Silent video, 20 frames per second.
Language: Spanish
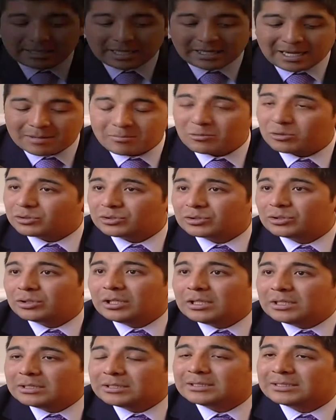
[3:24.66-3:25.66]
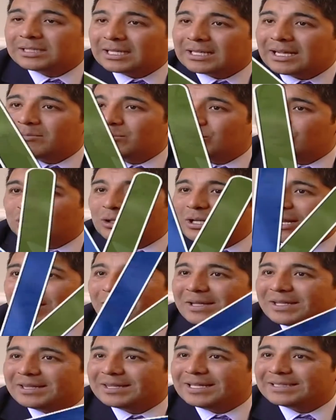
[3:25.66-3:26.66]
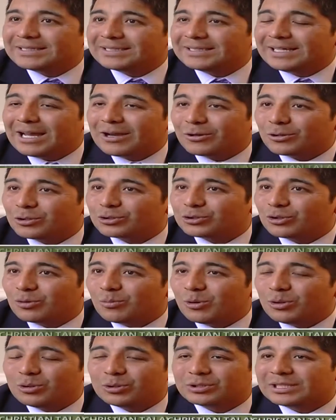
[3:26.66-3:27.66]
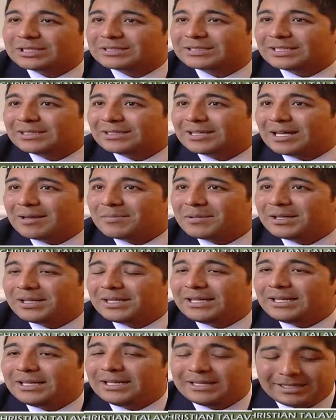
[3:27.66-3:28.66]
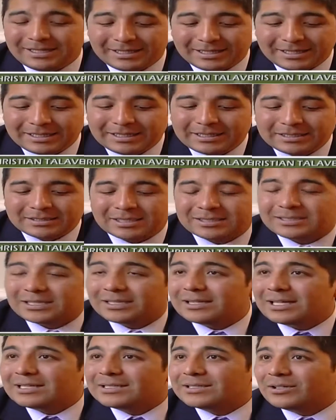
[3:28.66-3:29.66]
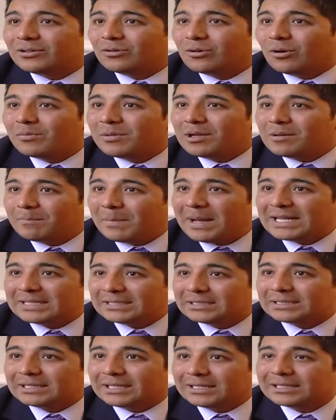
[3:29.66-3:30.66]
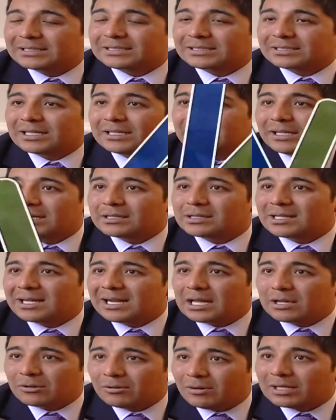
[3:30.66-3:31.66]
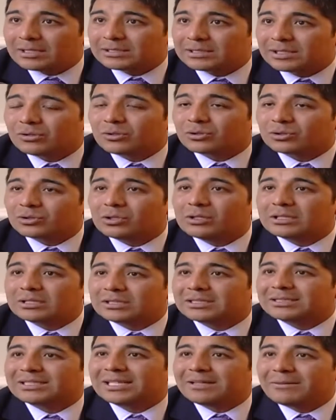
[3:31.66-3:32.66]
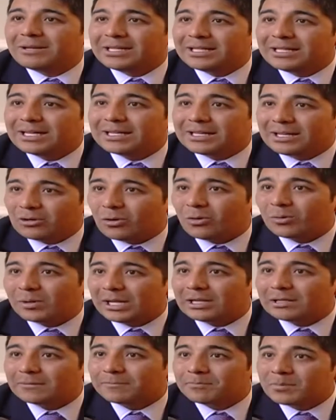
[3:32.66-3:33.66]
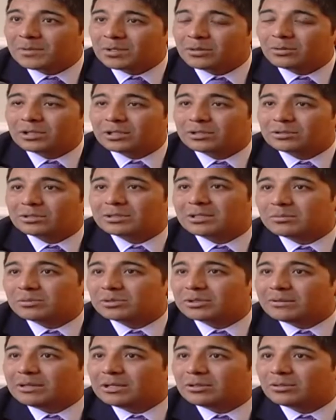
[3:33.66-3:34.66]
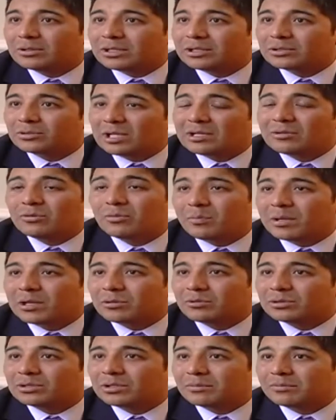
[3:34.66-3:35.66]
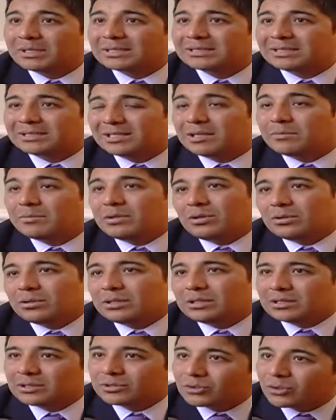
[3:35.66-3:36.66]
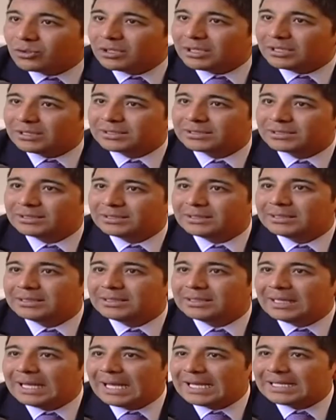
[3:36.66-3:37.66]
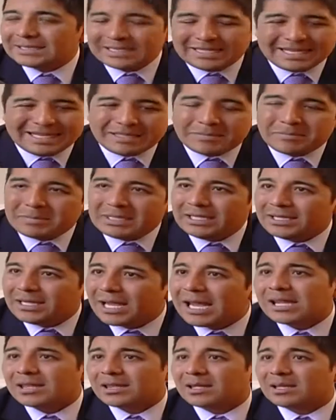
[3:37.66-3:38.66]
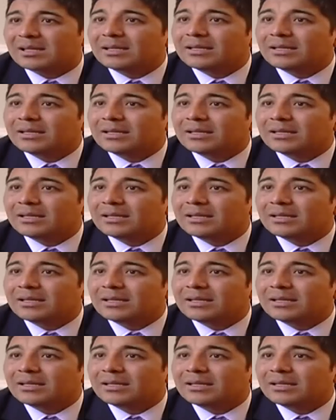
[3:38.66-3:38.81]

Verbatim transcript: sacamos, si sacamos solamente así a grosso modo 60 mil, 65 mil pases que ya se estarían entregando a 5 soles que se debería de cobrar, correcto, estamos hablando que eso hay un perjuicio en más de 3 millones de soles. Es inminente.